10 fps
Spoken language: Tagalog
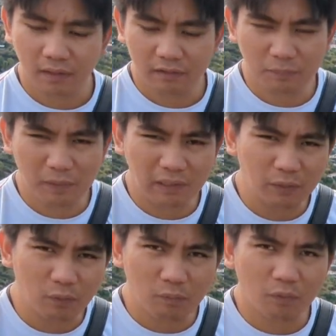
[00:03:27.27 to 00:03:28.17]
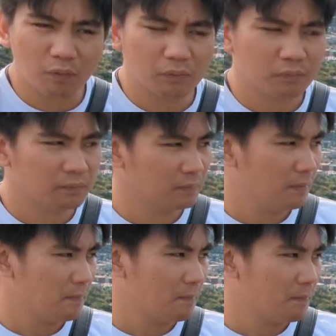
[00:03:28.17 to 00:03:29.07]
kasi pag nilunok mo
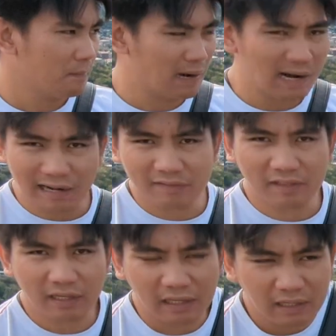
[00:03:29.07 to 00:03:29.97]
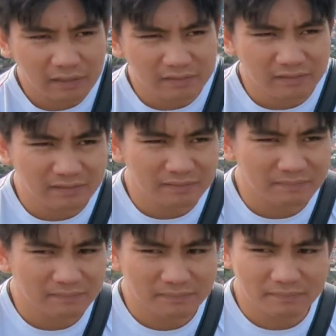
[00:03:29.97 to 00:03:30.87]
malalasing ka ng
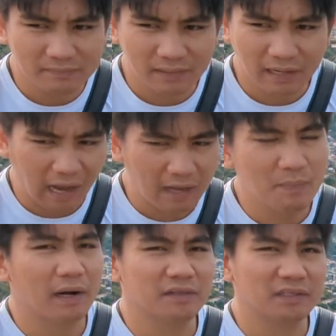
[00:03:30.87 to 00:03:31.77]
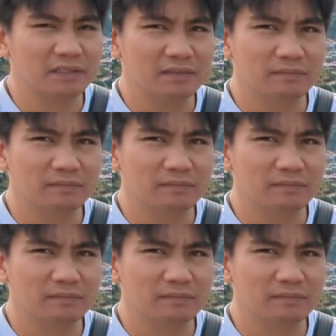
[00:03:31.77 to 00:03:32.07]
kakaibang lasing